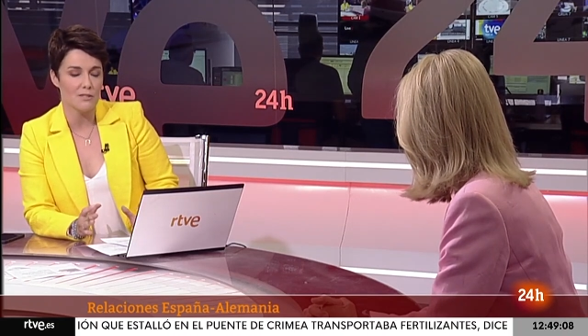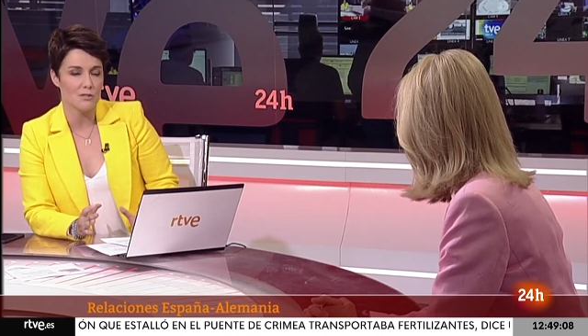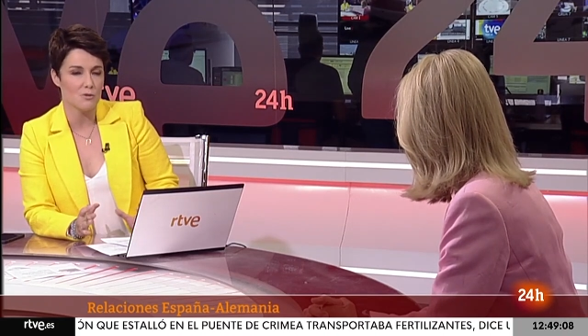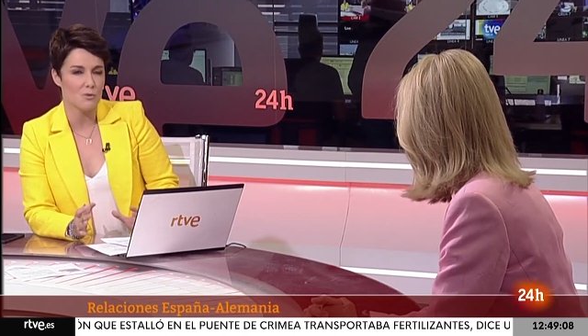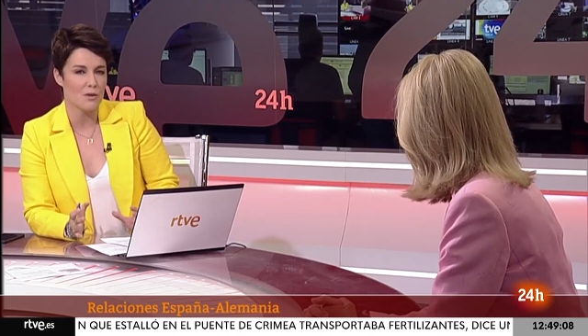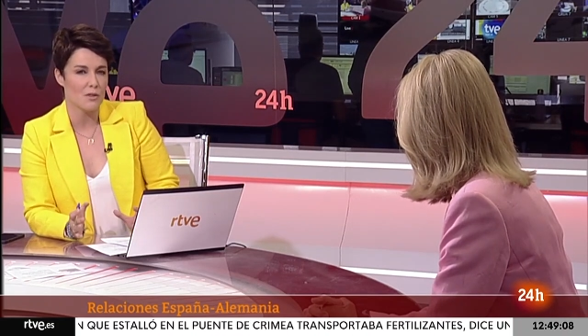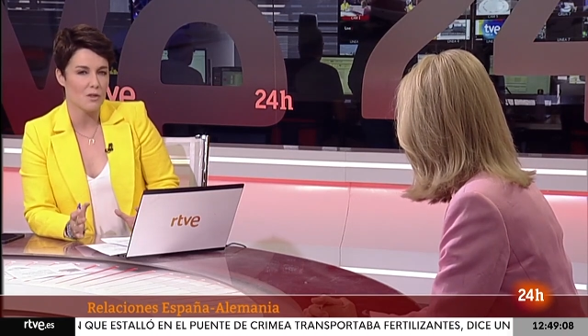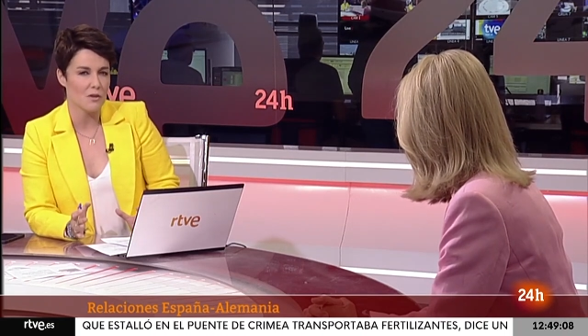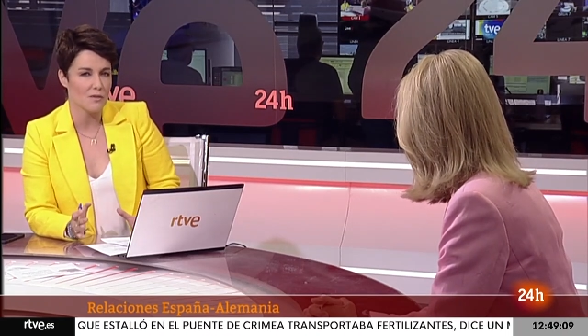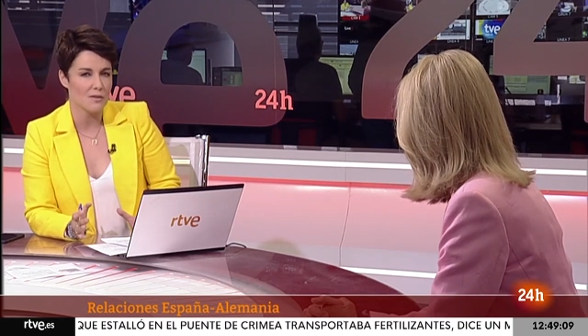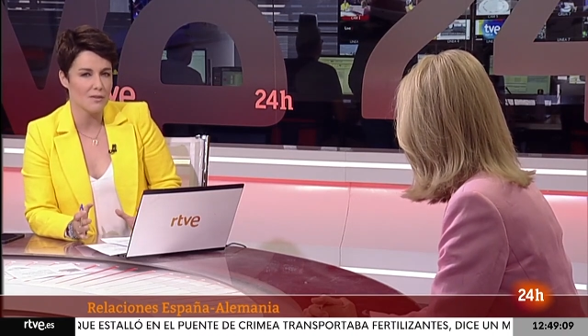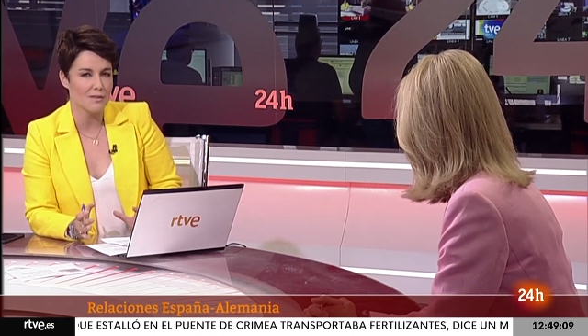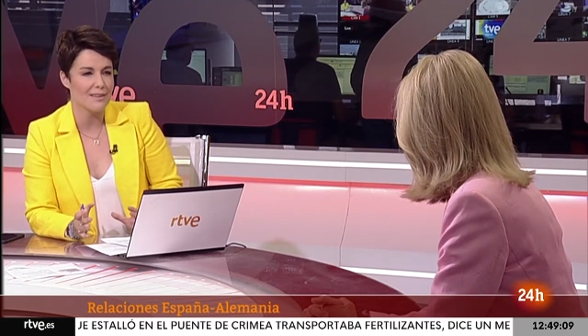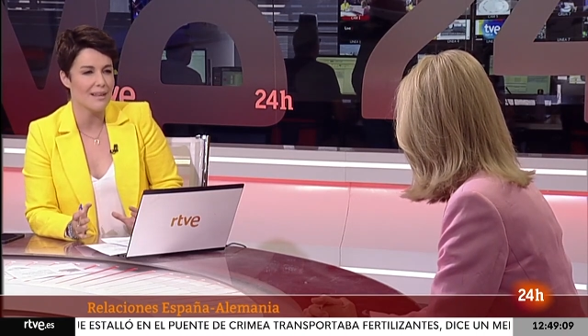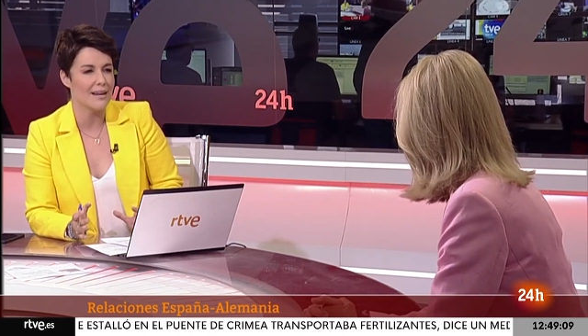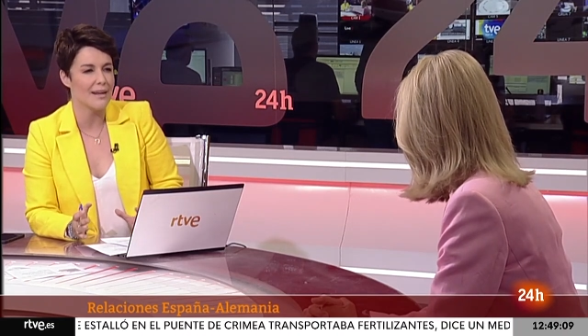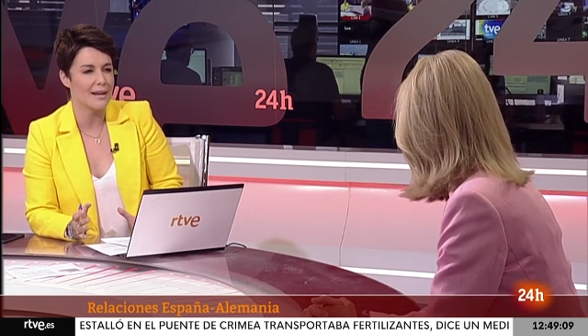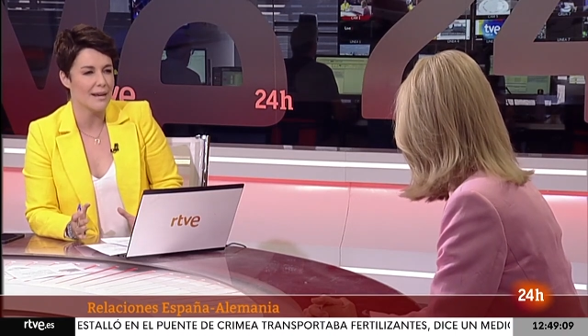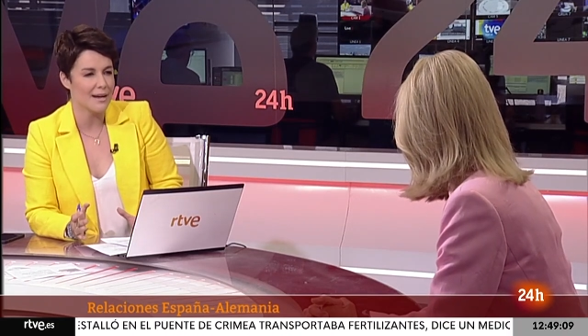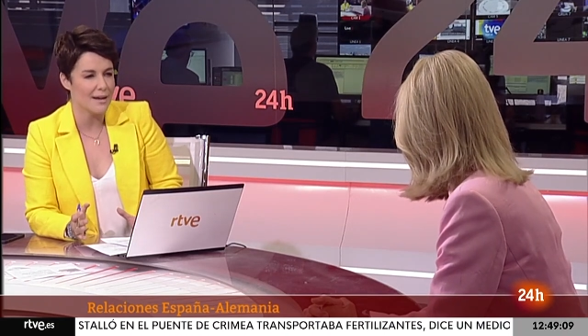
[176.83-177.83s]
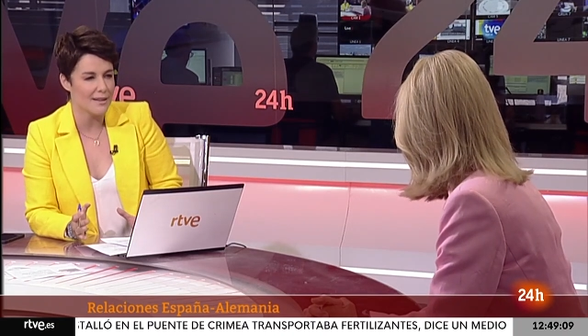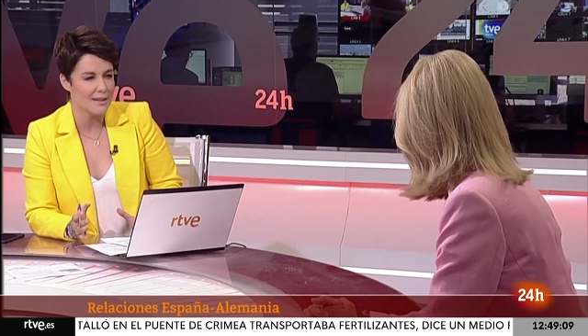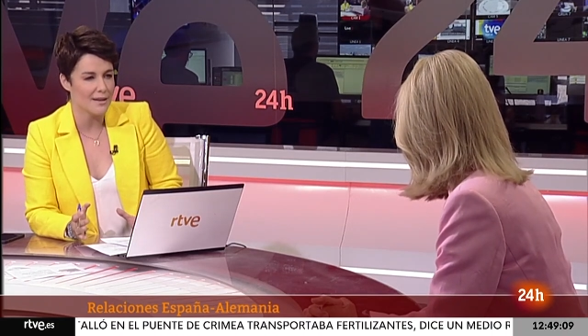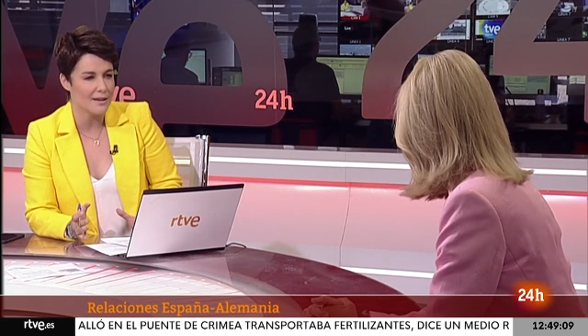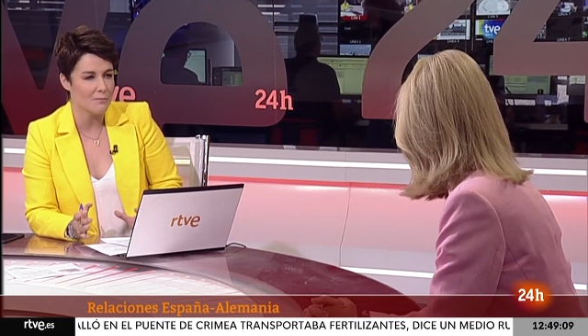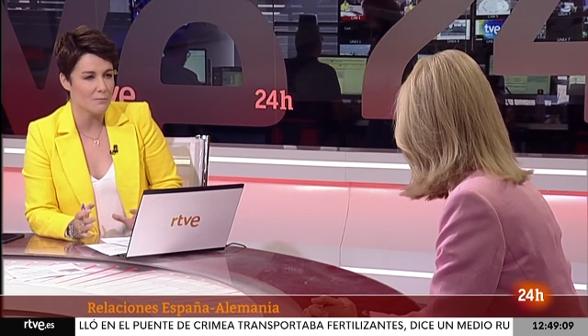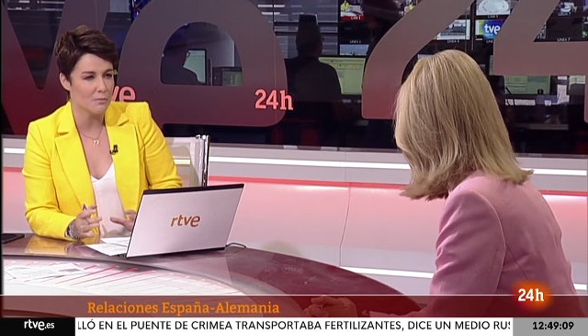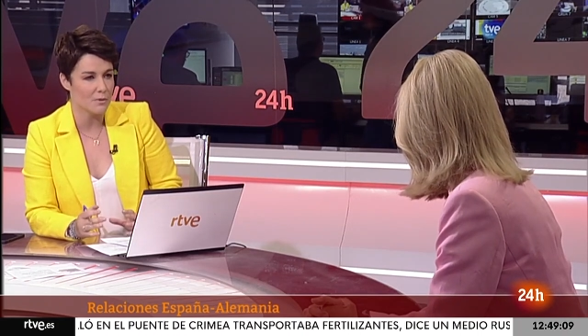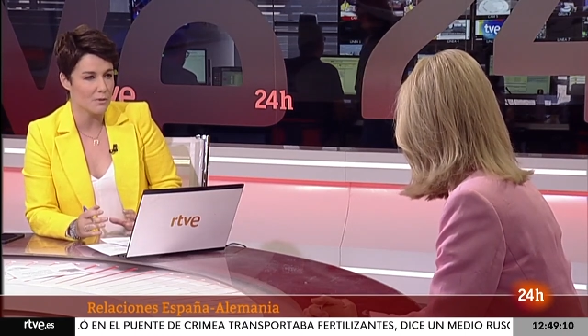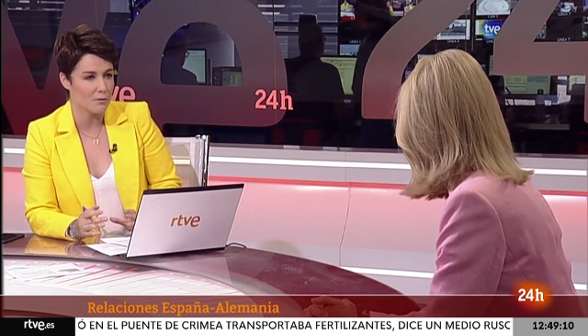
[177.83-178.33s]
situación
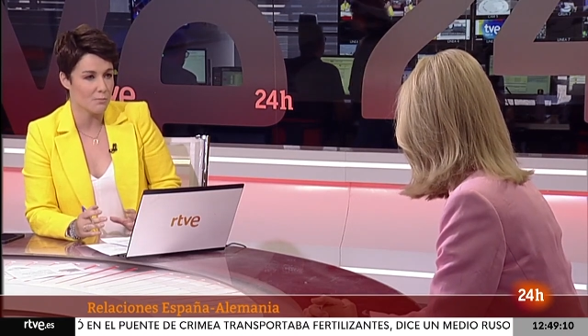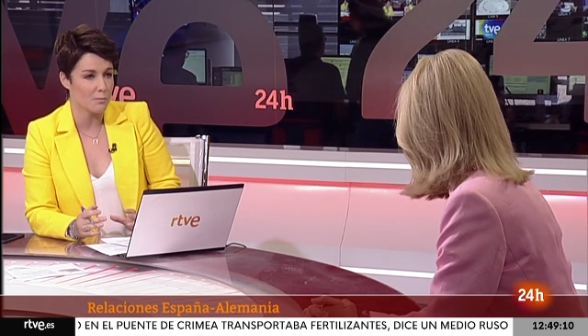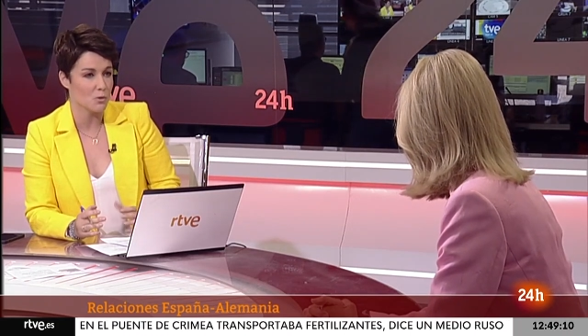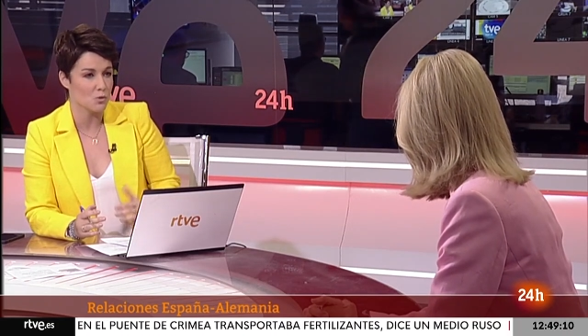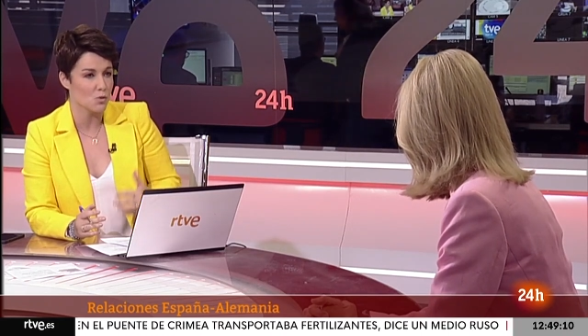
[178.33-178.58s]
delicada por,